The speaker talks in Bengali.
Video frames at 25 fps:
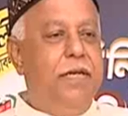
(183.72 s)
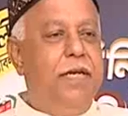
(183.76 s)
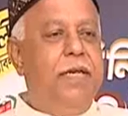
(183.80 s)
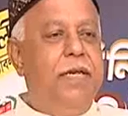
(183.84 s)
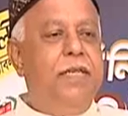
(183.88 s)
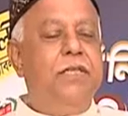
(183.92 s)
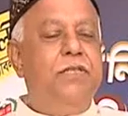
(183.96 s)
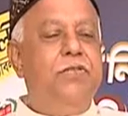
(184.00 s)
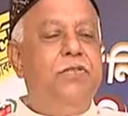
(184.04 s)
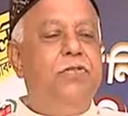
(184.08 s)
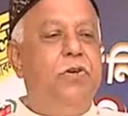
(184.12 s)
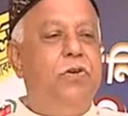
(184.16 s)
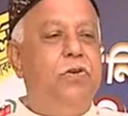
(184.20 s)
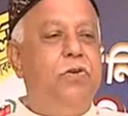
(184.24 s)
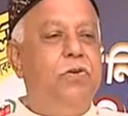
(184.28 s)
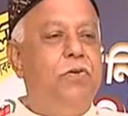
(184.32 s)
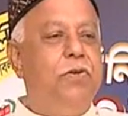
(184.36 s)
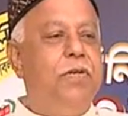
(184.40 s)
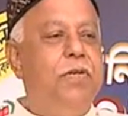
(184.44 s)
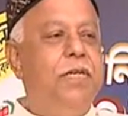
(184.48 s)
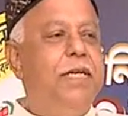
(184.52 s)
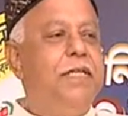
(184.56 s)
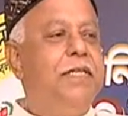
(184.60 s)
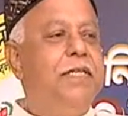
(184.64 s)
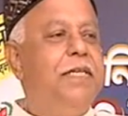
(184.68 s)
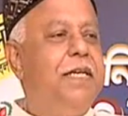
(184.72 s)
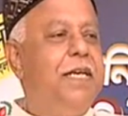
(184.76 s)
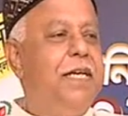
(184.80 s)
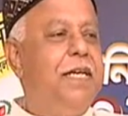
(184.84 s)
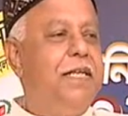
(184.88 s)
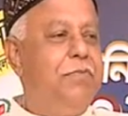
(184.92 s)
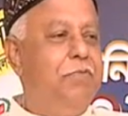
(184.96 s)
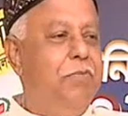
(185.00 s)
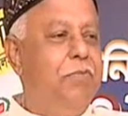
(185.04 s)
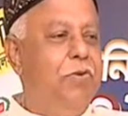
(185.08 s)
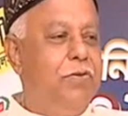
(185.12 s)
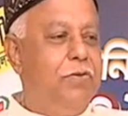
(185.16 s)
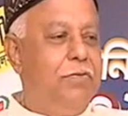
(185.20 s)
এটা জনগণের একটি
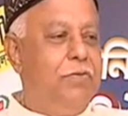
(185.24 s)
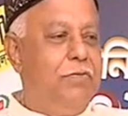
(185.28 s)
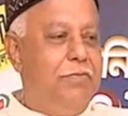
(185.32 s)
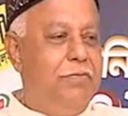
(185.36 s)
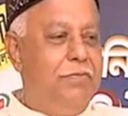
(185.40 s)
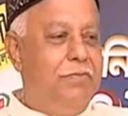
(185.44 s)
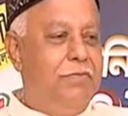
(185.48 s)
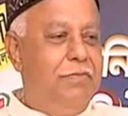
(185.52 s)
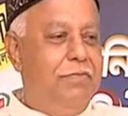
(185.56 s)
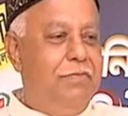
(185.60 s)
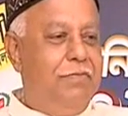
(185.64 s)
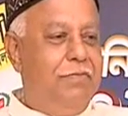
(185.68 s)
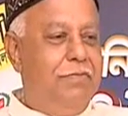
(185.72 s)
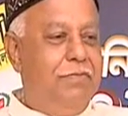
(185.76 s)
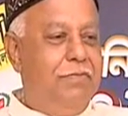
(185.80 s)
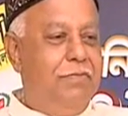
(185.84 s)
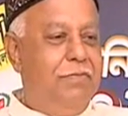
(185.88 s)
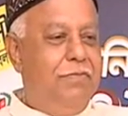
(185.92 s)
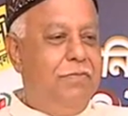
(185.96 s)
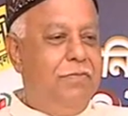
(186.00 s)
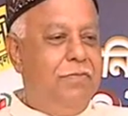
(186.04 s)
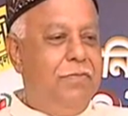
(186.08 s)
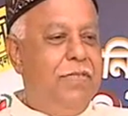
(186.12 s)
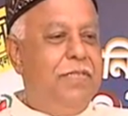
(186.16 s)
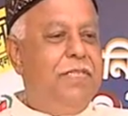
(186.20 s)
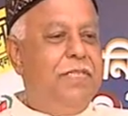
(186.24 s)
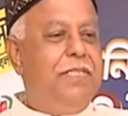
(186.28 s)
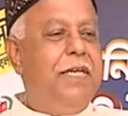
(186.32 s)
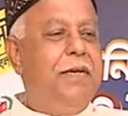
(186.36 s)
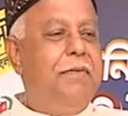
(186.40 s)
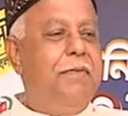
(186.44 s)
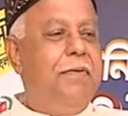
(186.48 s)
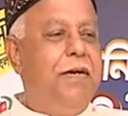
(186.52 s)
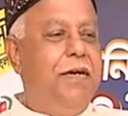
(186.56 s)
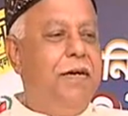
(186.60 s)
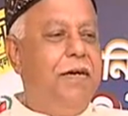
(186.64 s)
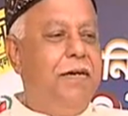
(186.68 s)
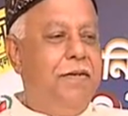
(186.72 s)
খ্যাতমত
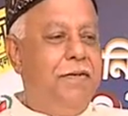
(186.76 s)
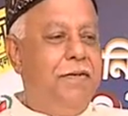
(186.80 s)
সেবা